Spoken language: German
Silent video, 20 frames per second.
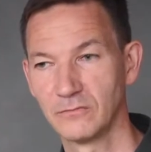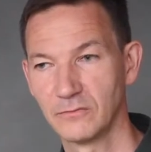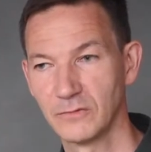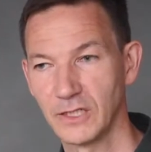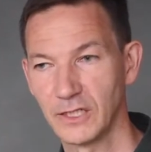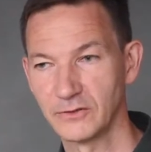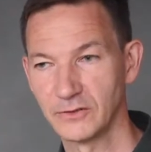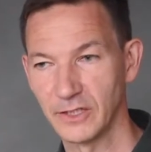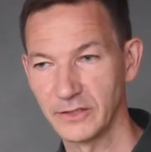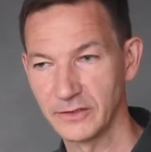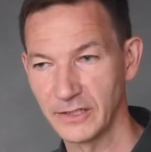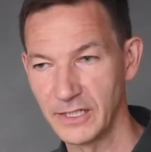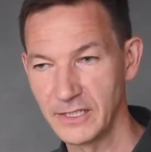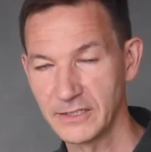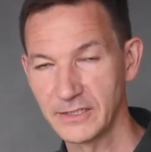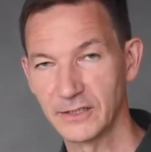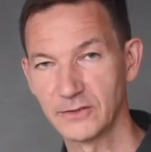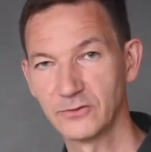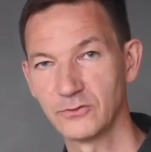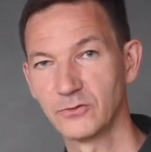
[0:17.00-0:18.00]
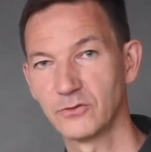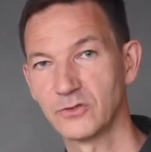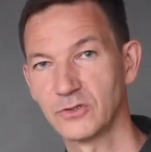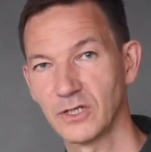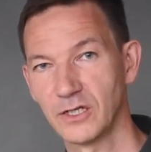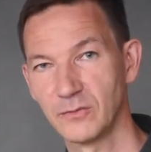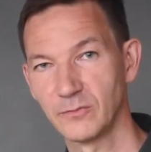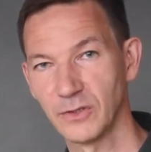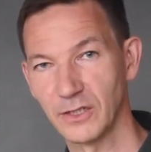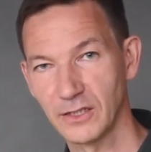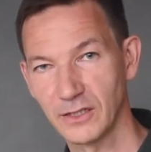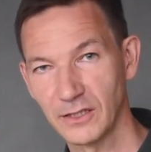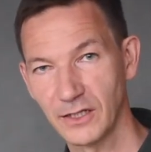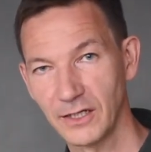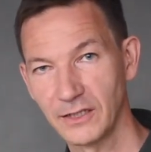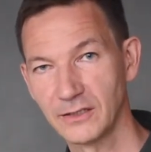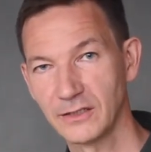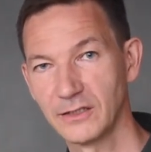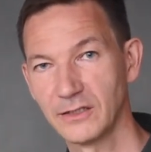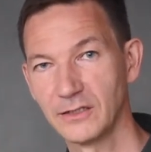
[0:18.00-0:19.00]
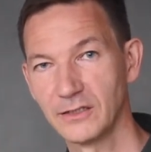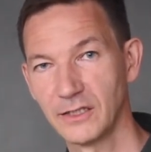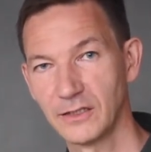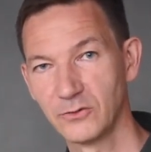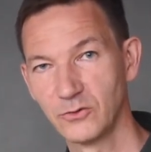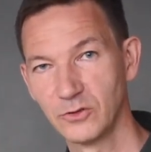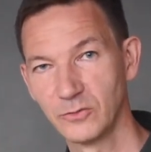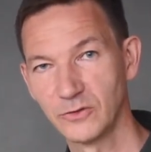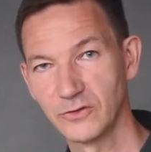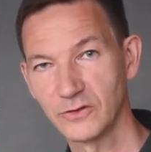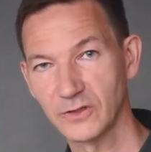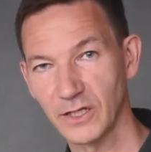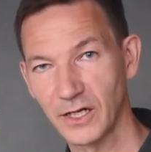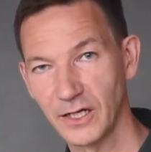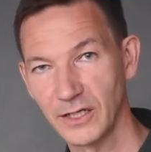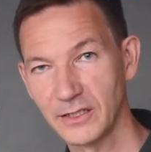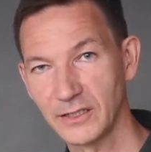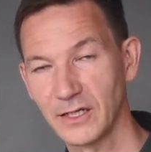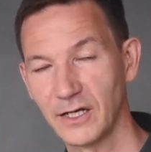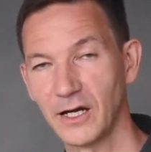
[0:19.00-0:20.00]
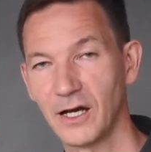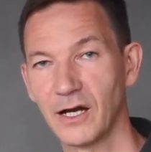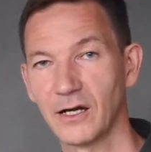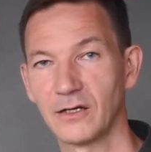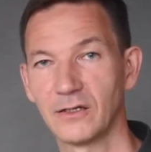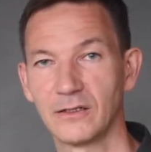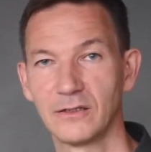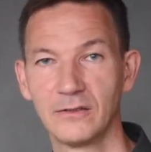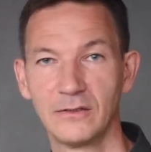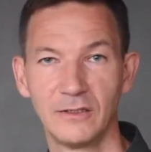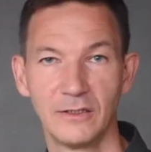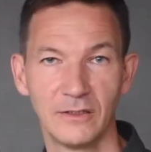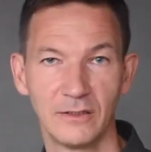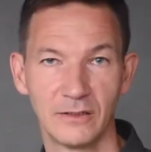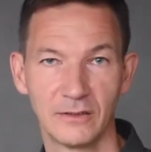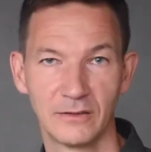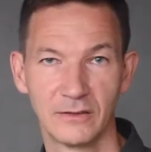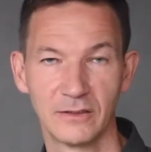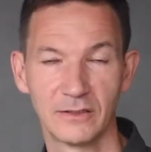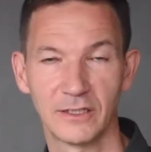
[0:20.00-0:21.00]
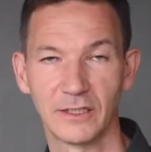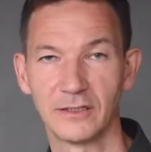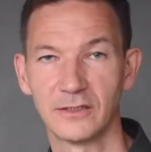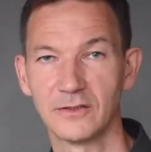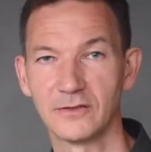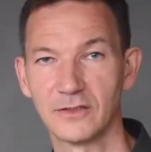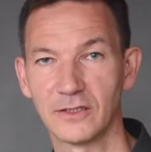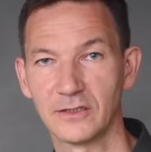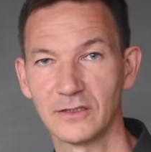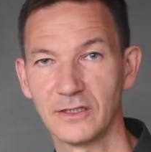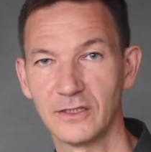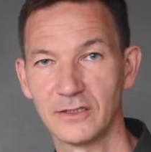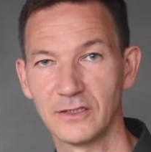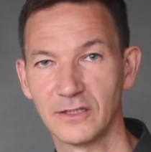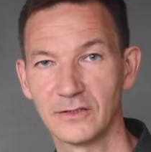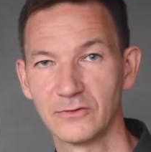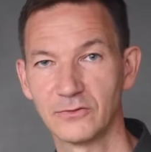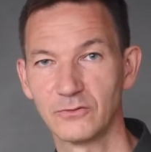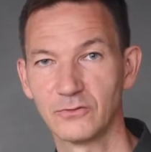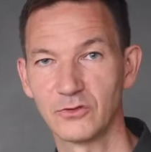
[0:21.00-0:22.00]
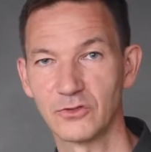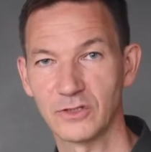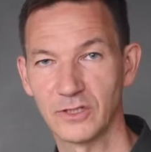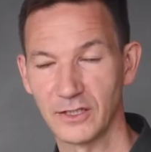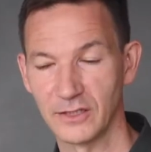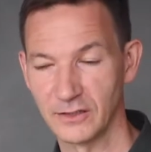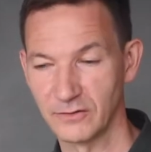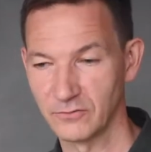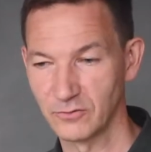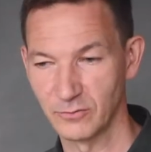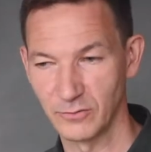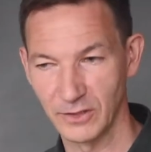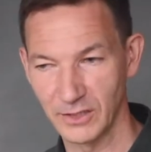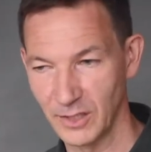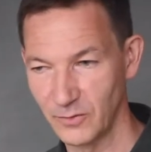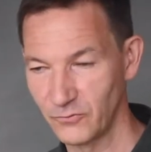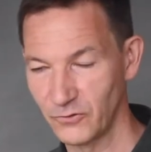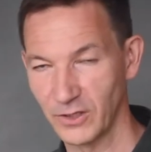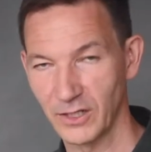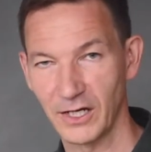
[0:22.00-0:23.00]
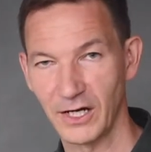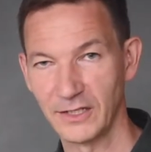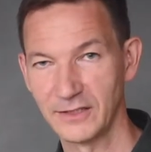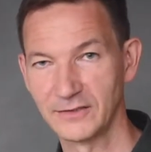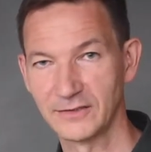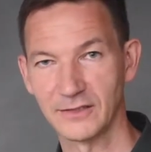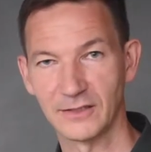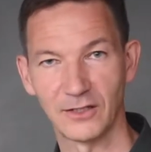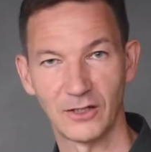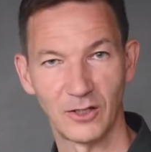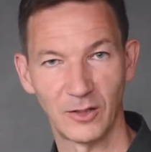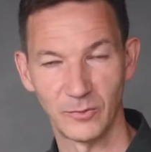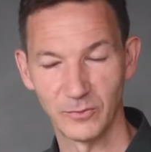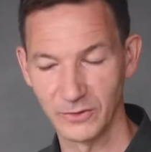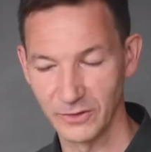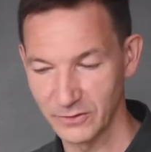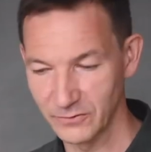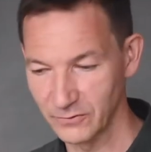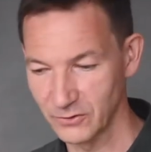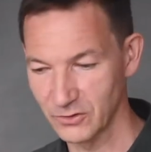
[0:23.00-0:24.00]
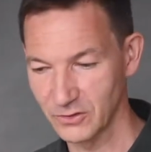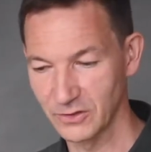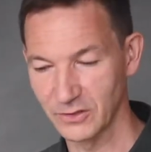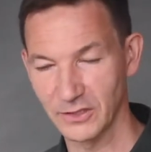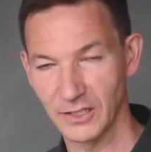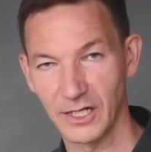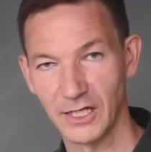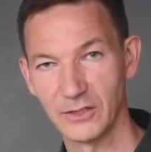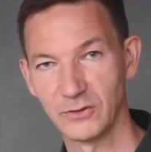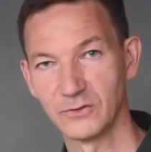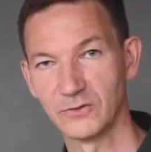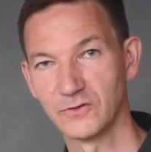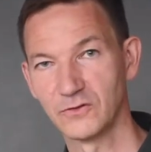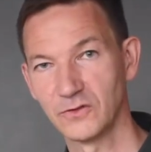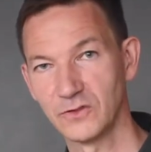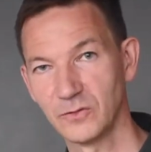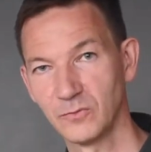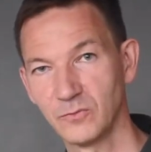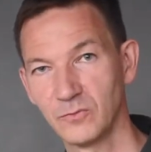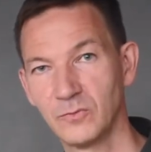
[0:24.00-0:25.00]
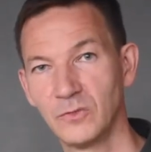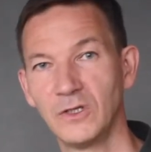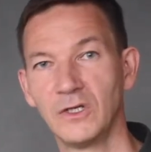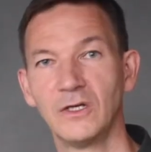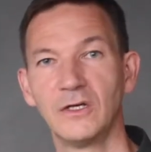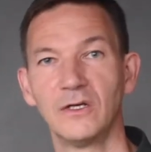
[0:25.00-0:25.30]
Also der Delta-Zustand bei Kleinkindern 0 bis 3 Jahre, na, dann dieser Theta-Zustand, wo man einfach alles glaubt, ne, zwischen 3 und 7.